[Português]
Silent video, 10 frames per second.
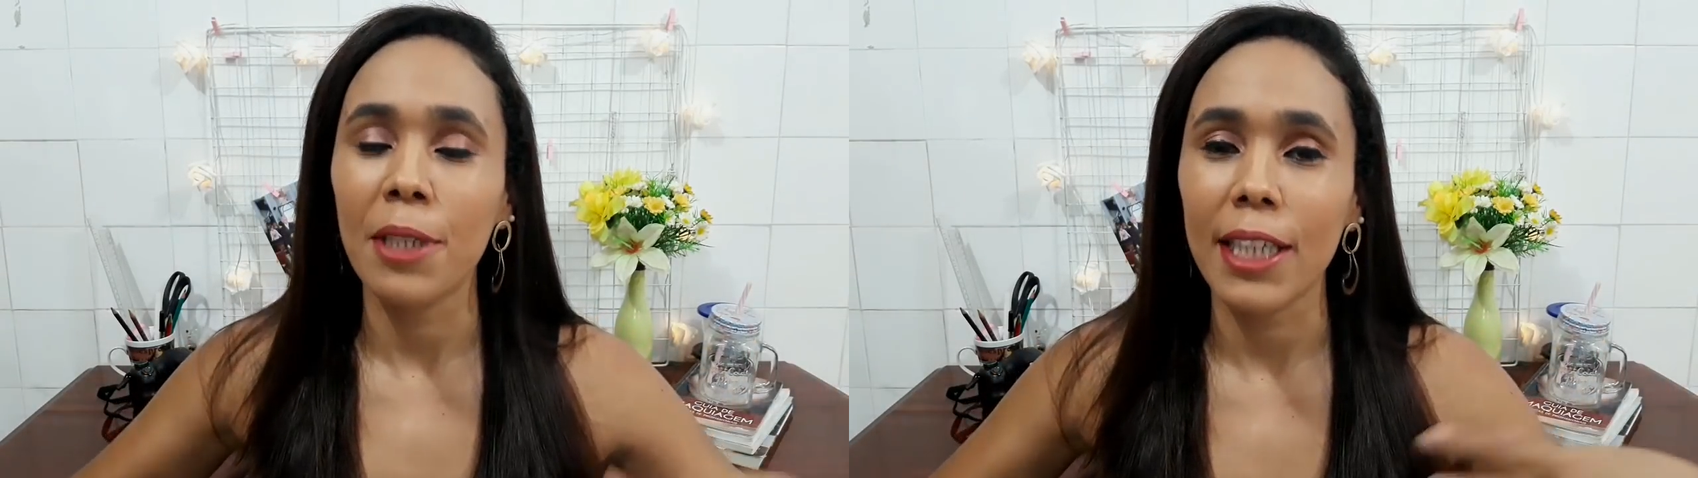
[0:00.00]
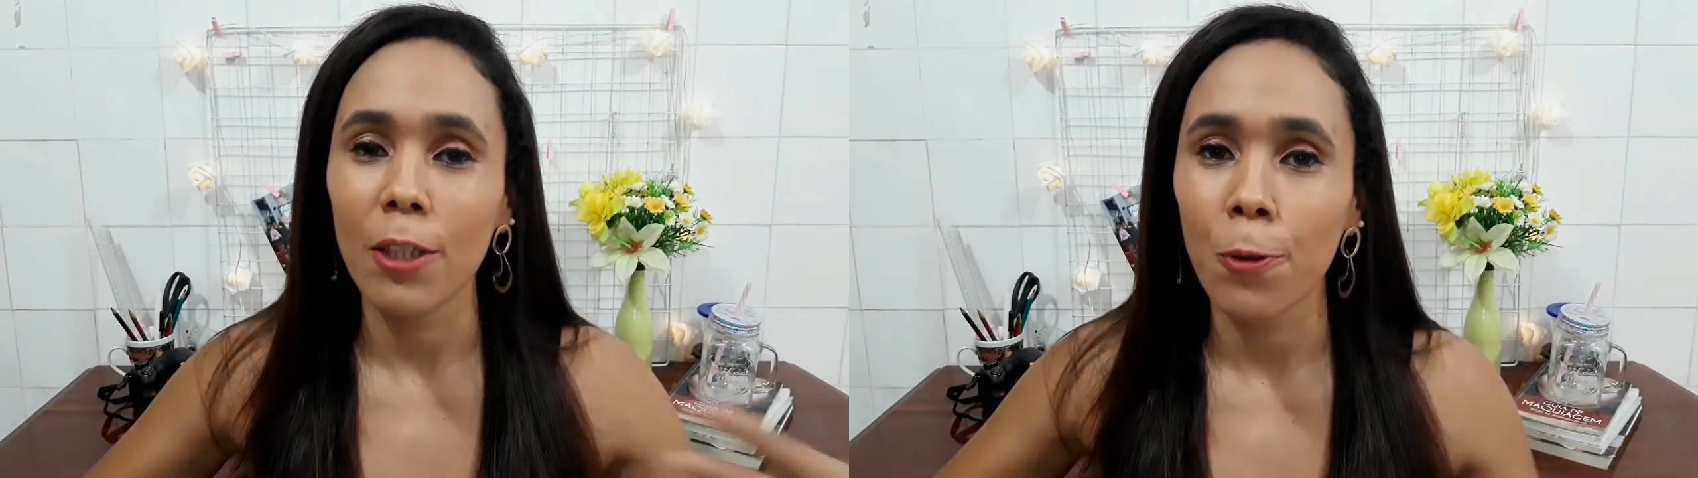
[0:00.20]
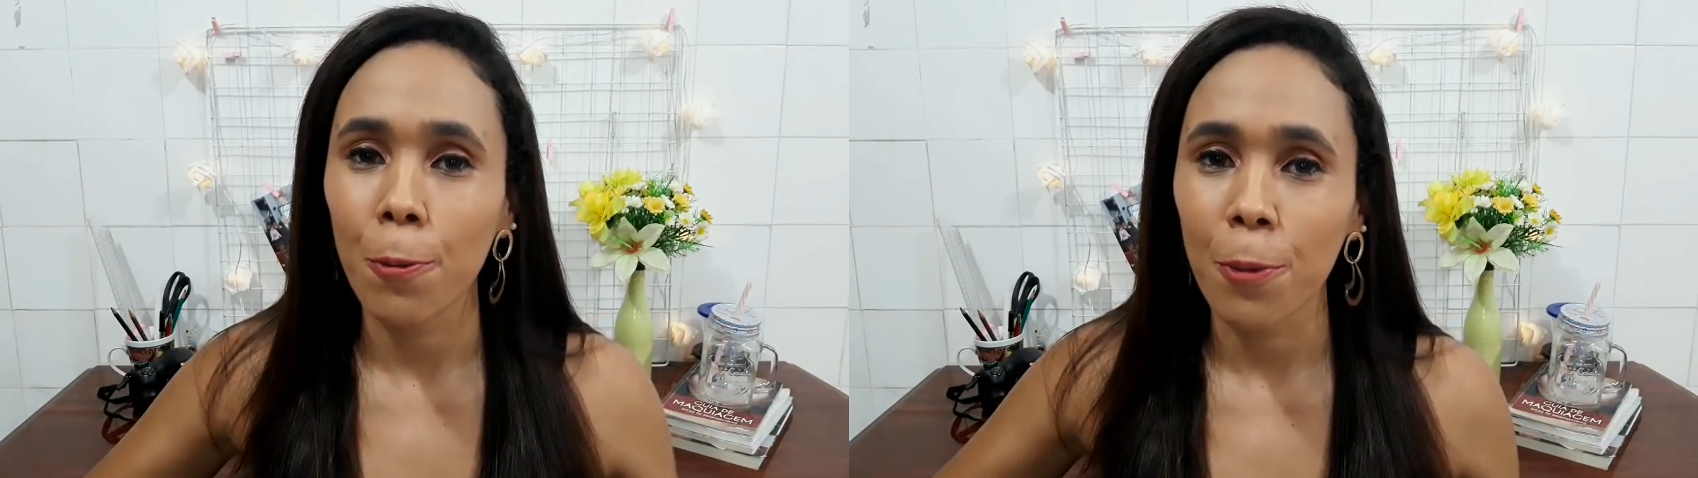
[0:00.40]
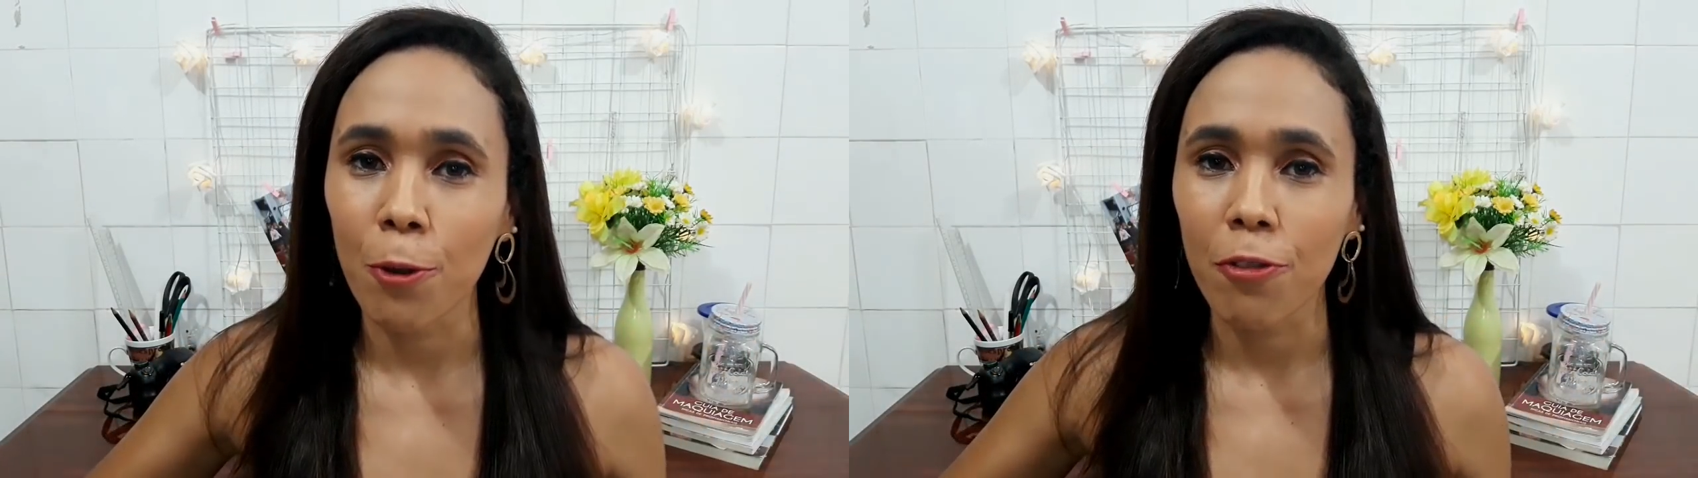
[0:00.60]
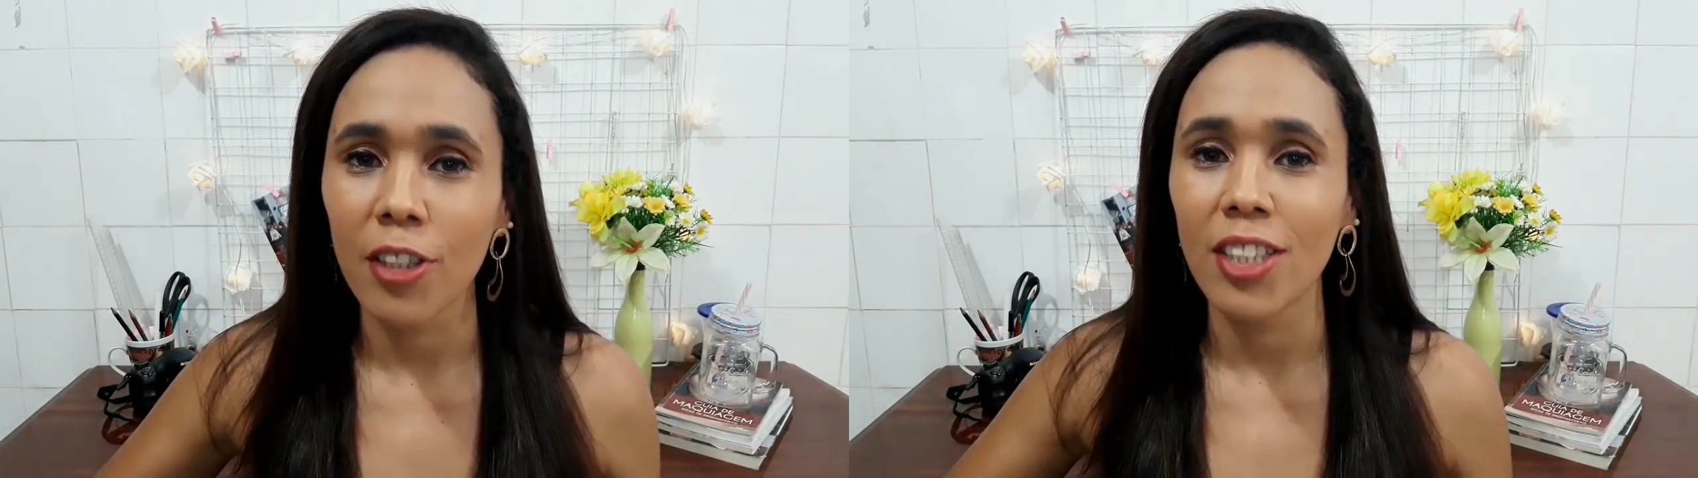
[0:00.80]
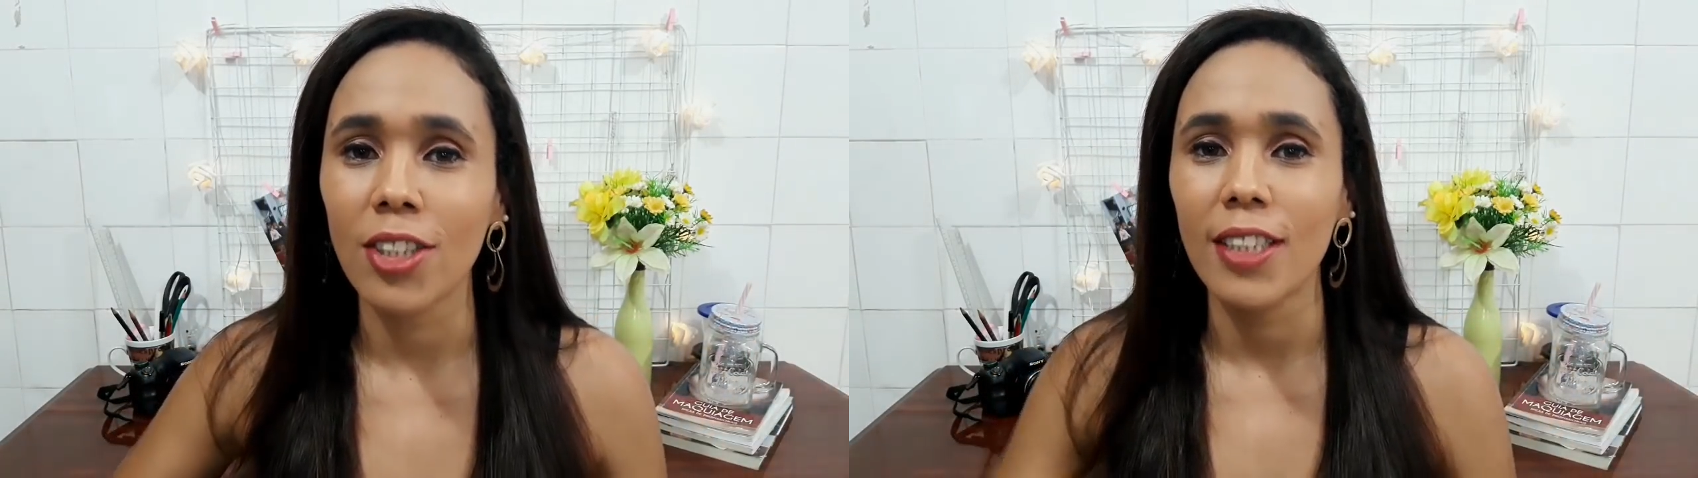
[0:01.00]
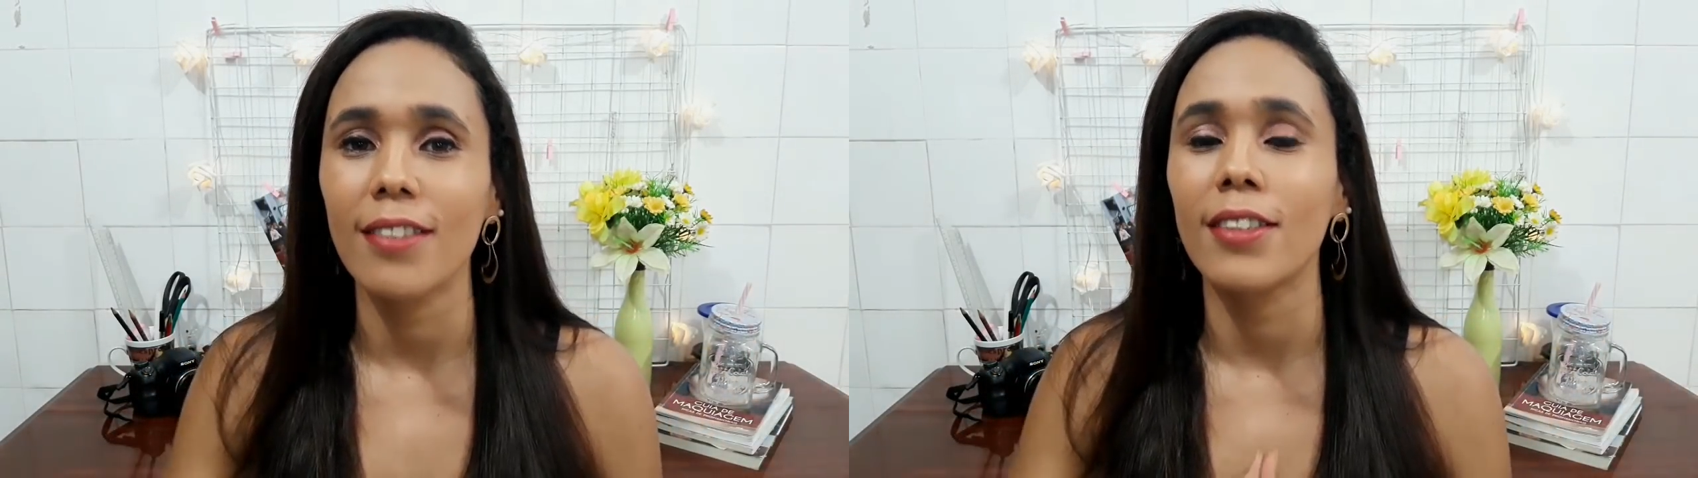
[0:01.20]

naquele grupinho fitness.